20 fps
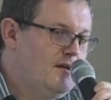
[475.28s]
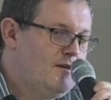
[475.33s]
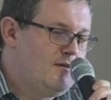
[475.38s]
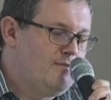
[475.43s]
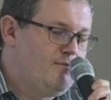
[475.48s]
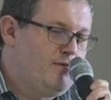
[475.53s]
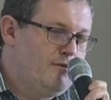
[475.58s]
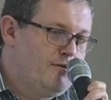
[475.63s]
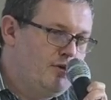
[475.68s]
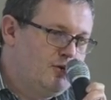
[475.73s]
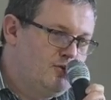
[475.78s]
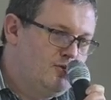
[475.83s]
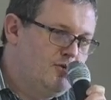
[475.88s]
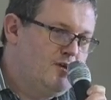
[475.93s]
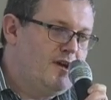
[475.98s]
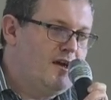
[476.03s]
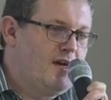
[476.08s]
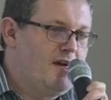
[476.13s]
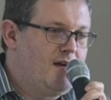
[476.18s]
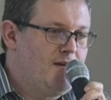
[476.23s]
Y,
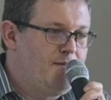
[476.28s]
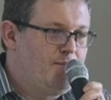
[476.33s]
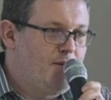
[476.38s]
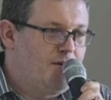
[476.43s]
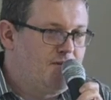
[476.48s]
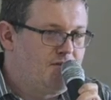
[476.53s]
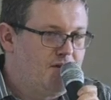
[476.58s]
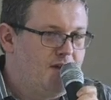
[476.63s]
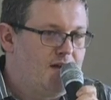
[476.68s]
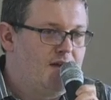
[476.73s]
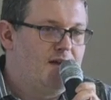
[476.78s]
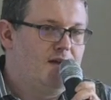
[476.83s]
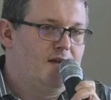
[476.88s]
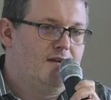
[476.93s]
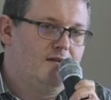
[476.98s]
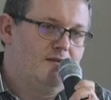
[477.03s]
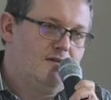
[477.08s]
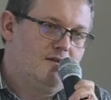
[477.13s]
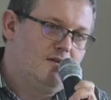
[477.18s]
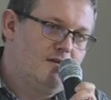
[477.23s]
powoduje
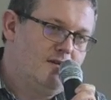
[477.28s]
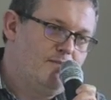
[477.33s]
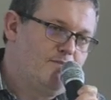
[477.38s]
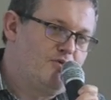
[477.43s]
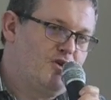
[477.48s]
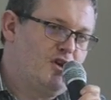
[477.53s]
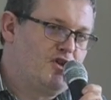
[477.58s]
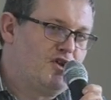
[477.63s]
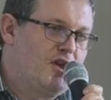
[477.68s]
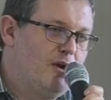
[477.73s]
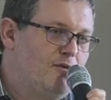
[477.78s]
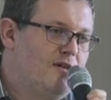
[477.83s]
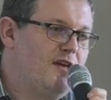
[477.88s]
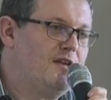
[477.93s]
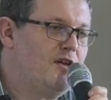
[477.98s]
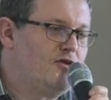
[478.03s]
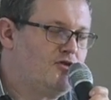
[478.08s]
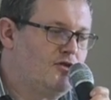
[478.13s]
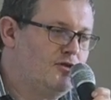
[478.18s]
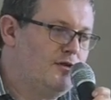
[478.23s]
pewne y,
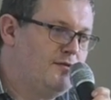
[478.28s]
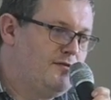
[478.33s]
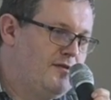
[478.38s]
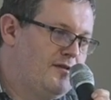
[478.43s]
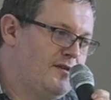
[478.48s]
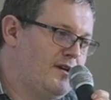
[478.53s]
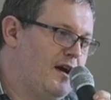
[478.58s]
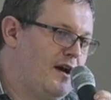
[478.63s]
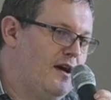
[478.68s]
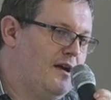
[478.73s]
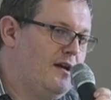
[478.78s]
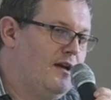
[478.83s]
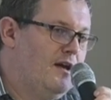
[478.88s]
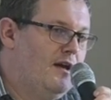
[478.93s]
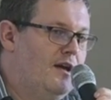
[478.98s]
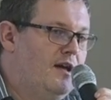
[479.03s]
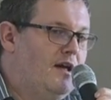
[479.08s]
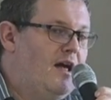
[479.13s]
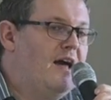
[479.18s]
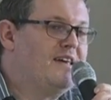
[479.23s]
przekształcenia środowiska,
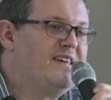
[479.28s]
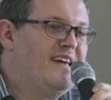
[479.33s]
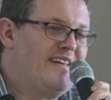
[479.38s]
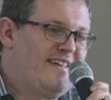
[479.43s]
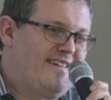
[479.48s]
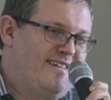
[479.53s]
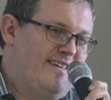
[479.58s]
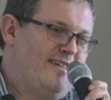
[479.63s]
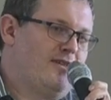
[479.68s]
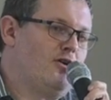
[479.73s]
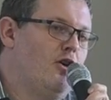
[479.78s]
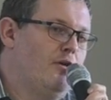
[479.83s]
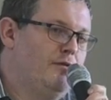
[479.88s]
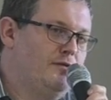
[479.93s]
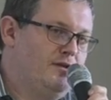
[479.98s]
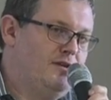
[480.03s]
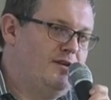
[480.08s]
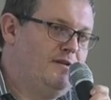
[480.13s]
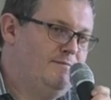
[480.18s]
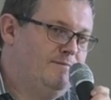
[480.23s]
a jest
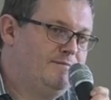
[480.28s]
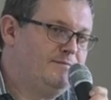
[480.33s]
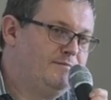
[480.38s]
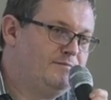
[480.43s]
zyskowny, y,